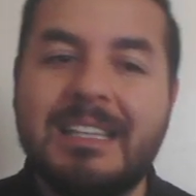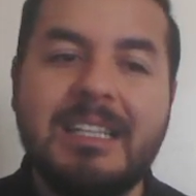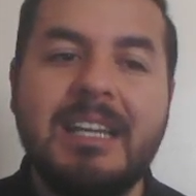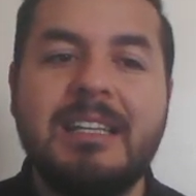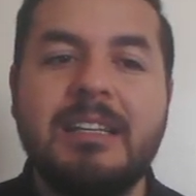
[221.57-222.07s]

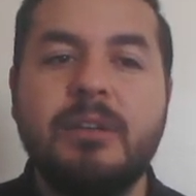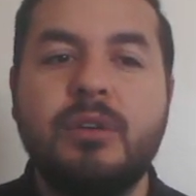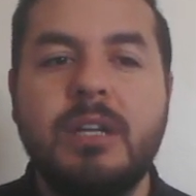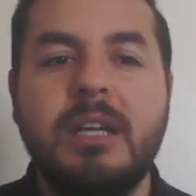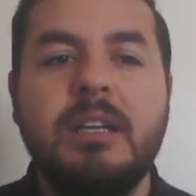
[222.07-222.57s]
Diğerlerine
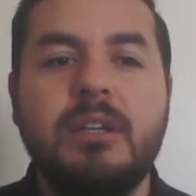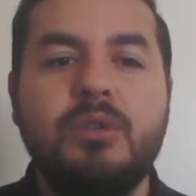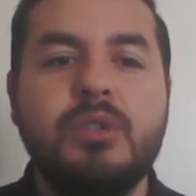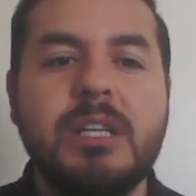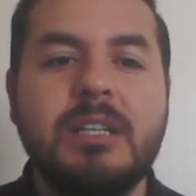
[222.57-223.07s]
göre
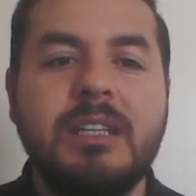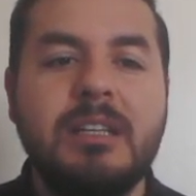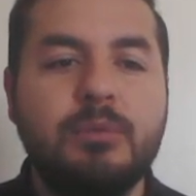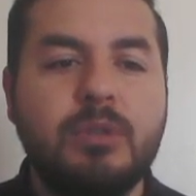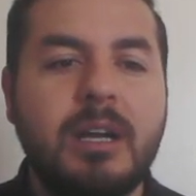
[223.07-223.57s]
yüksek değil
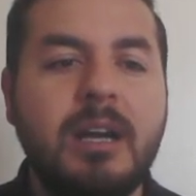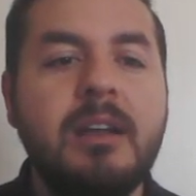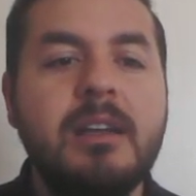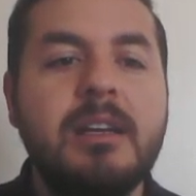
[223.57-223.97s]
bu da.